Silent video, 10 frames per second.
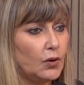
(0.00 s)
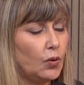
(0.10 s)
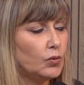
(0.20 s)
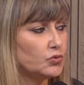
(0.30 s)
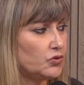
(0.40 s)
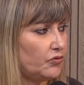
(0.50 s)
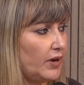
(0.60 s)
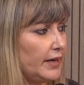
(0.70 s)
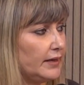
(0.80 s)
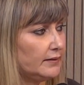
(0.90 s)
onde
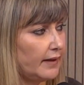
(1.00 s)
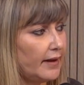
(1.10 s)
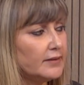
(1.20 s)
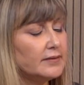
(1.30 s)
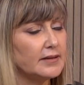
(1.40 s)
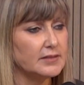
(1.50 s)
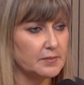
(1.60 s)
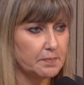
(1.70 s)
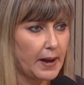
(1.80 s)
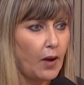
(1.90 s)
vai até
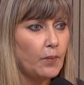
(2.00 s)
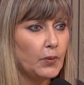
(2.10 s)
antecipar um